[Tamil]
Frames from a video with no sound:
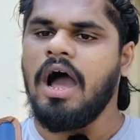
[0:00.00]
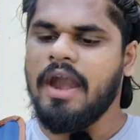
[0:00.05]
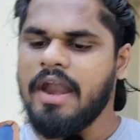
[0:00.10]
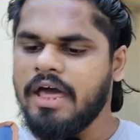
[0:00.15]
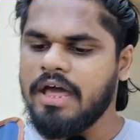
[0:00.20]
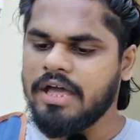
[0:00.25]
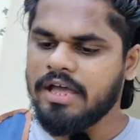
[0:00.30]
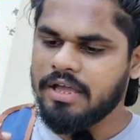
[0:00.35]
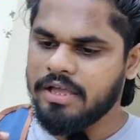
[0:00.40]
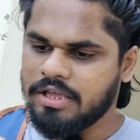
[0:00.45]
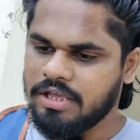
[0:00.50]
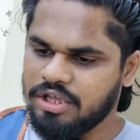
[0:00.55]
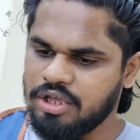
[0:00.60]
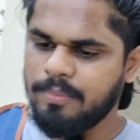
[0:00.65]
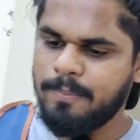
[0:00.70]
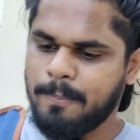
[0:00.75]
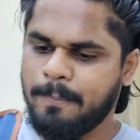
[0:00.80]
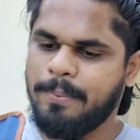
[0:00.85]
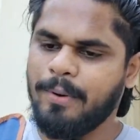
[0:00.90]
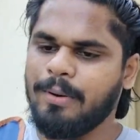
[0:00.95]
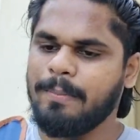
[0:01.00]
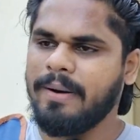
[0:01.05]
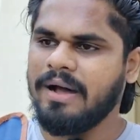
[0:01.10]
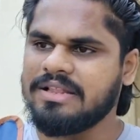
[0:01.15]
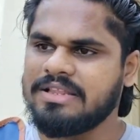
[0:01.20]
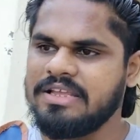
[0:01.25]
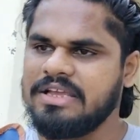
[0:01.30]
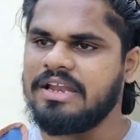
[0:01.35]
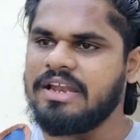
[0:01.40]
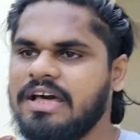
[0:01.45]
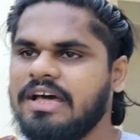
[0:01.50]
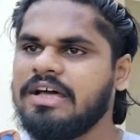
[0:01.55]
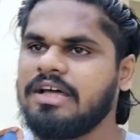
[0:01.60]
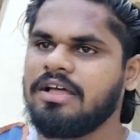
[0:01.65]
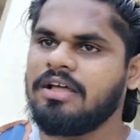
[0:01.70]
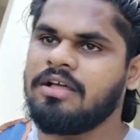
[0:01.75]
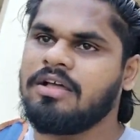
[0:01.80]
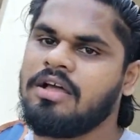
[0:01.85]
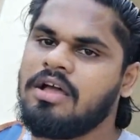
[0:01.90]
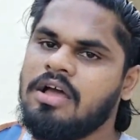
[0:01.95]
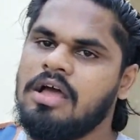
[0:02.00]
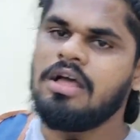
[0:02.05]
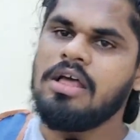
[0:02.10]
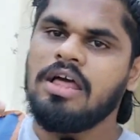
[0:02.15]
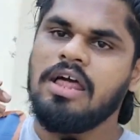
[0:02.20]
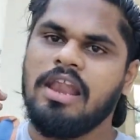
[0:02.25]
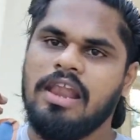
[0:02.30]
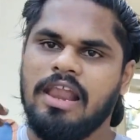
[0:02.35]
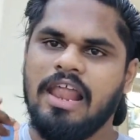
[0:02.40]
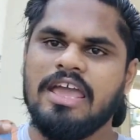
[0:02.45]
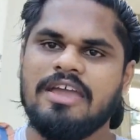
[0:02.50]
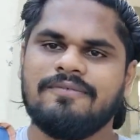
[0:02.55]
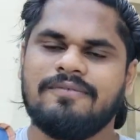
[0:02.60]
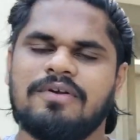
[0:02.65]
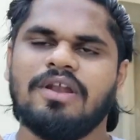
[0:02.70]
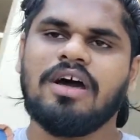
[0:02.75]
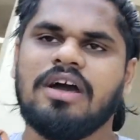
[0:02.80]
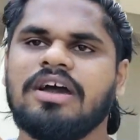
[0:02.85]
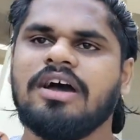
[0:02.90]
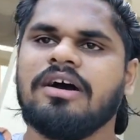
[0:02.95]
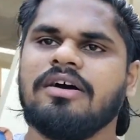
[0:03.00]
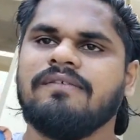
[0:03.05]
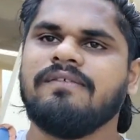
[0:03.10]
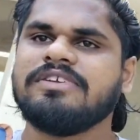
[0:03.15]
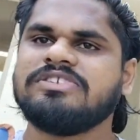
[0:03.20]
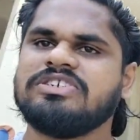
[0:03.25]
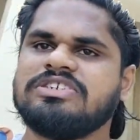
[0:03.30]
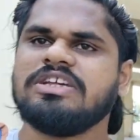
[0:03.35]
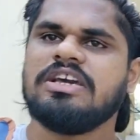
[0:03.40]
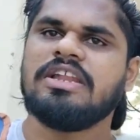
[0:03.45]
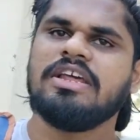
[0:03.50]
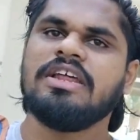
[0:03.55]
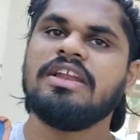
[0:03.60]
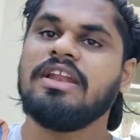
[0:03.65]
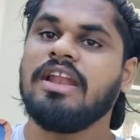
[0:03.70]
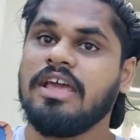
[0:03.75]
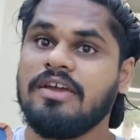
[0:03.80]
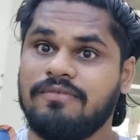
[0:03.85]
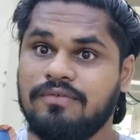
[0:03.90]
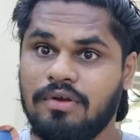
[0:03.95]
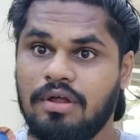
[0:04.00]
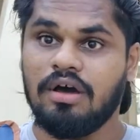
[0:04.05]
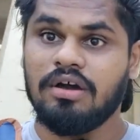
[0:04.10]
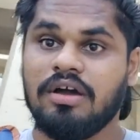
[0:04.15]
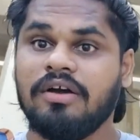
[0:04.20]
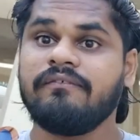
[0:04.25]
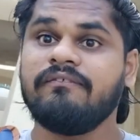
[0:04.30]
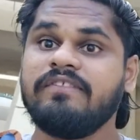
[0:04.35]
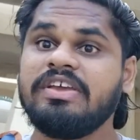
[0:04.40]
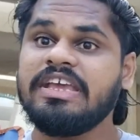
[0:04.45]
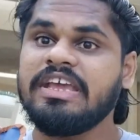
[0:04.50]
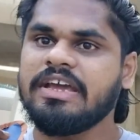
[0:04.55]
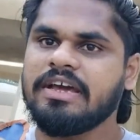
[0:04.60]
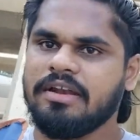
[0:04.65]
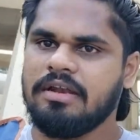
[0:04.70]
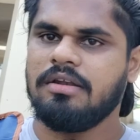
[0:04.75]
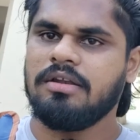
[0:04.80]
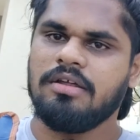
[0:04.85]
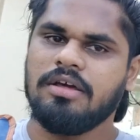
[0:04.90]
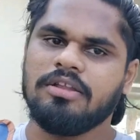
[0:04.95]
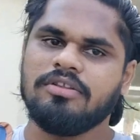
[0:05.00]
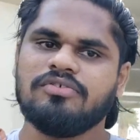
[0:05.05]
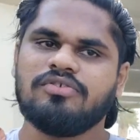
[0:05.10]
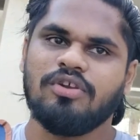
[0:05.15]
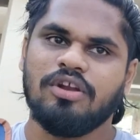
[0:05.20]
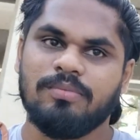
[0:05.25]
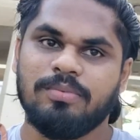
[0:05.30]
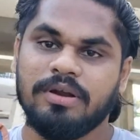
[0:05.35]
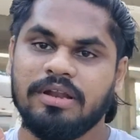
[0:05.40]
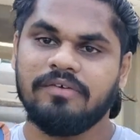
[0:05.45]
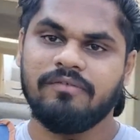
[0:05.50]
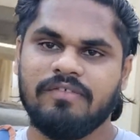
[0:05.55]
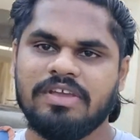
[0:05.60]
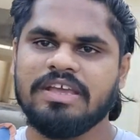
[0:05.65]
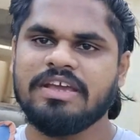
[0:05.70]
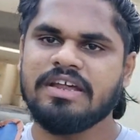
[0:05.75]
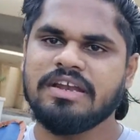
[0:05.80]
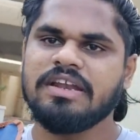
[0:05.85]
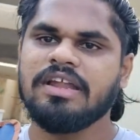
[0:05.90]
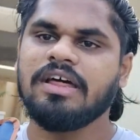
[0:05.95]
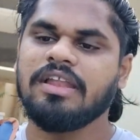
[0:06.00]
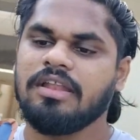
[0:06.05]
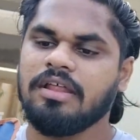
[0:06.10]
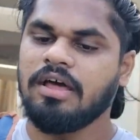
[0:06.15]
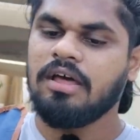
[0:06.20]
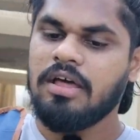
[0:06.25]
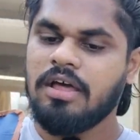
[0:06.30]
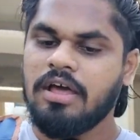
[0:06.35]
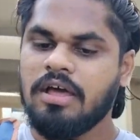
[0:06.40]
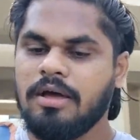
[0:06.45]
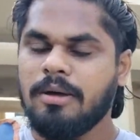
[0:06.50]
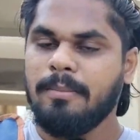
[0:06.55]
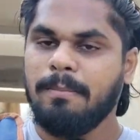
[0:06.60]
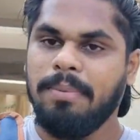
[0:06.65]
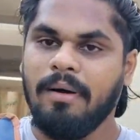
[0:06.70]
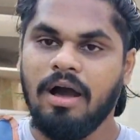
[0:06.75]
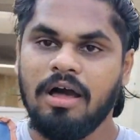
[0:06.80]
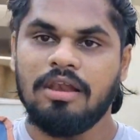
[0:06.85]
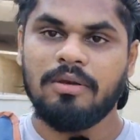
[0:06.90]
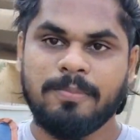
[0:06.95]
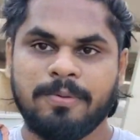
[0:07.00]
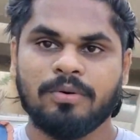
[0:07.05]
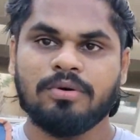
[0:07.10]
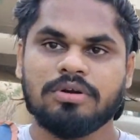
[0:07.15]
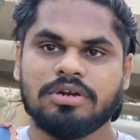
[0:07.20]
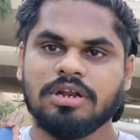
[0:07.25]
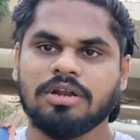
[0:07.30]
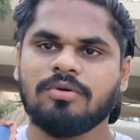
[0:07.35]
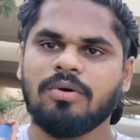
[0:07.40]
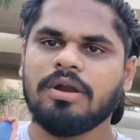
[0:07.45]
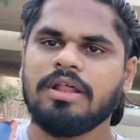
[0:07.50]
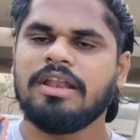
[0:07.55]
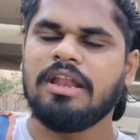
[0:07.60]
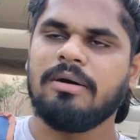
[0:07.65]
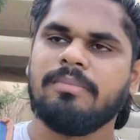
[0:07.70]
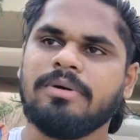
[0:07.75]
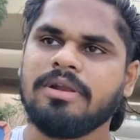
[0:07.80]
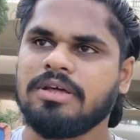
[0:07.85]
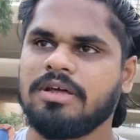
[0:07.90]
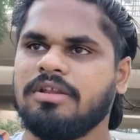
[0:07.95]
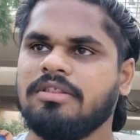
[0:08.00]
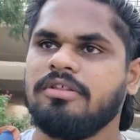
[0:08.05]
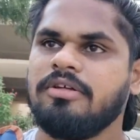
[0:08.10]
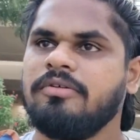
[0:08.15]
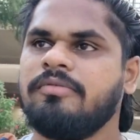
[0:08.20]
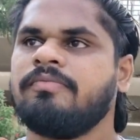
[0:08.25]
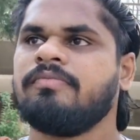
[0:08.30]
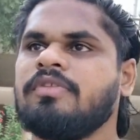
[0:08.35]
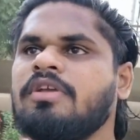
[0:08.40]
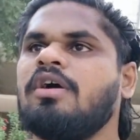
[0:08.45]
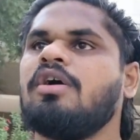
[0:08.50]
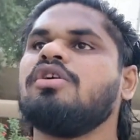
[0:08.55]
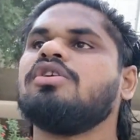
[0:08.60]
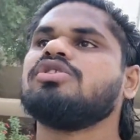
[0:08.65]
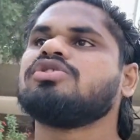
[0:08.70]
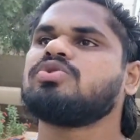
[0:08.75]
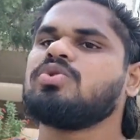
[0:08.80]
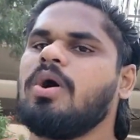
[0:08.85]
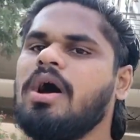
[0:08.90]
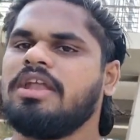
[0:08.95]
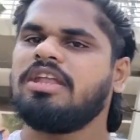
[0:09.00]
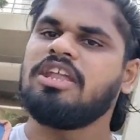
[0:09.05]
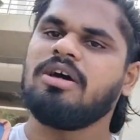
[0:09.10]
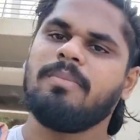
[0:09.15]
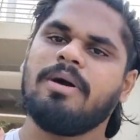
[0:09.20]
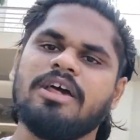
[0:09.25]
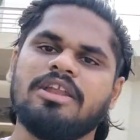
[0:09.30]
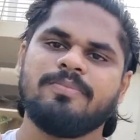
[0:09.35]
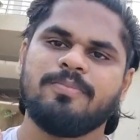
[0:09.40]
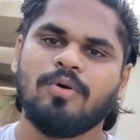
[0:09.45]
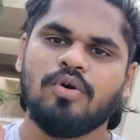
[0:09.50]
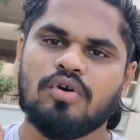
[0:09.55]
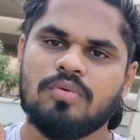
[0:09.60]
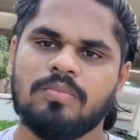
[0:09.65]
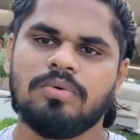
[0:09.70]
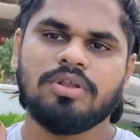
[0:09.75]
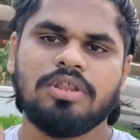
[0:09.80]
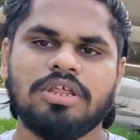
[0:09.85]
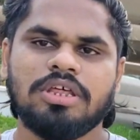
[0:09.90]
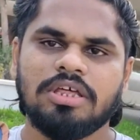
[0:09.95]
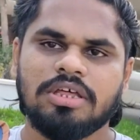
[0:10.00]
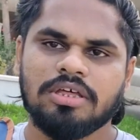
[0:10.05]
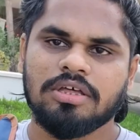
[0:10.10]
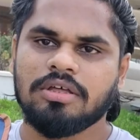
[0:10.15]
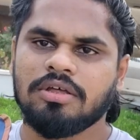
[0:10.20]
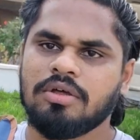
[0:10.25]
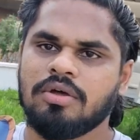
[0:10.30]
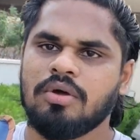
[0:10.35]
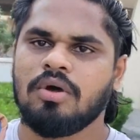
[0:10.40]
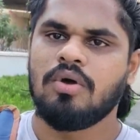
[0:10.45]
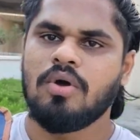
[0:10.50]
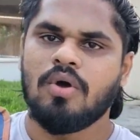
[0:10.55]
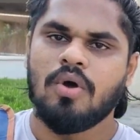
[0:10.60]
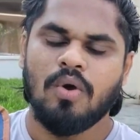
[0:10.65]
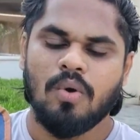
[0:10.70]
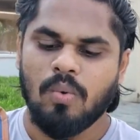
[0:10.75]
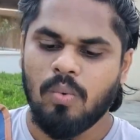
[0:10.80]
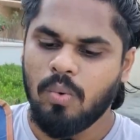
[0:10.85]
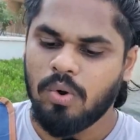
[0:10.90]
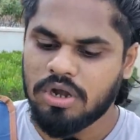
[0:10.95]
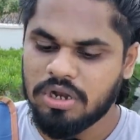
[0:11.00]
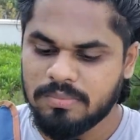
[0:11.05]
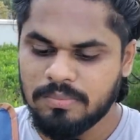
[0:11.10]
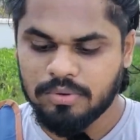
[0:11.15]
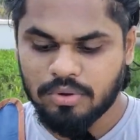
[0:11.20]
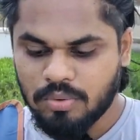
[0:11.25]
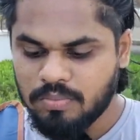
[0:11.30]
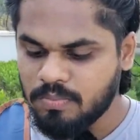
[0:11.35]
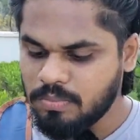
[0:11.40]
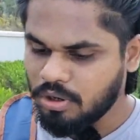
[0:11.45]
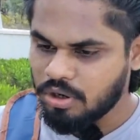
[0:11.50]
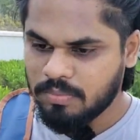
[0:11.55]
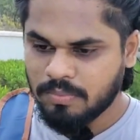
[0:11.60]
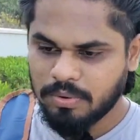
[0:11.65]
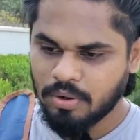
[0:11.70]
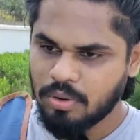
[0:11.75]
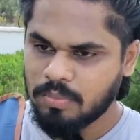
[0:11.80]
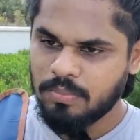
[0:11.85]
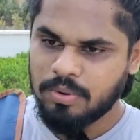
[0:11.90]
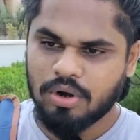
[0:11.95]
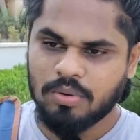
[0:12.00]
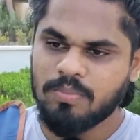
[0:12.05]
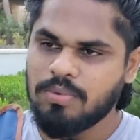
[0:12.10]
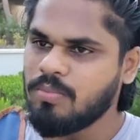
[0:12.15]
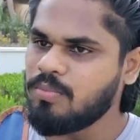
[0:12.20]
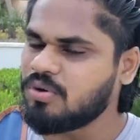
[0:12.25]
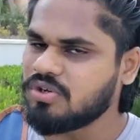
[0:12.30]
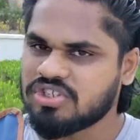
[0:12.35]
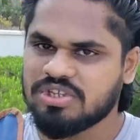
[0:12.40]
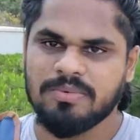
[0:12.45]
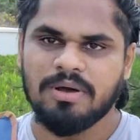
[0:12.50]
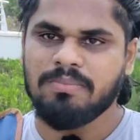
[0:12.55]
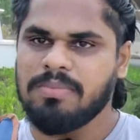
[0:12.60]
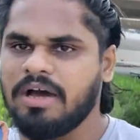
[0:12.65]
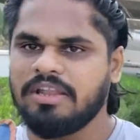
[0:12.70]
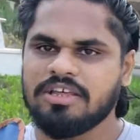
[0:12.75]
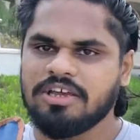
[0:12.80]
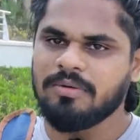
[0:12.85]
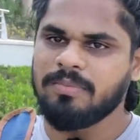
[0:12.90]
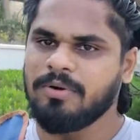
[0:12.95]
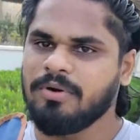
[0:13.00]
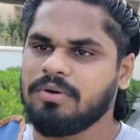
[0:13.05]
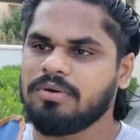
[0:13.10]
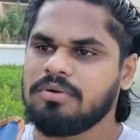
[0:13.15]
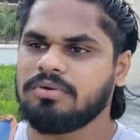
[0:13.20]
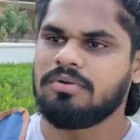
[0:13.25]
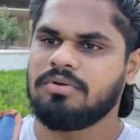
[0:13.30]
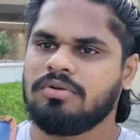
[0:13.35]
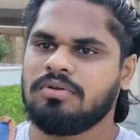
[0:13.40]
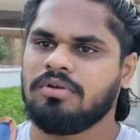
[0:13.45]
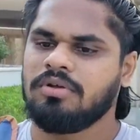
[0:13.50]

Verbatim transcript: ஆனால் இப்போ பார்த்தீங்கன்னா லைஃப் லாங்காக வெஜிடேரியன் லைஃப் லாங்காக வீகன் அது சொல்லப்போனால் வீகன்னா அந்த பால் பொருட்கள் கூட இல்லாமல் இருக்கிறது ஸோ அந்த மாதிரி போகும்போது உடம்பு ரொம்ப ரொம்ப ரொம்ப ரொம்ப மோசமாக பாதிக்கப்படும்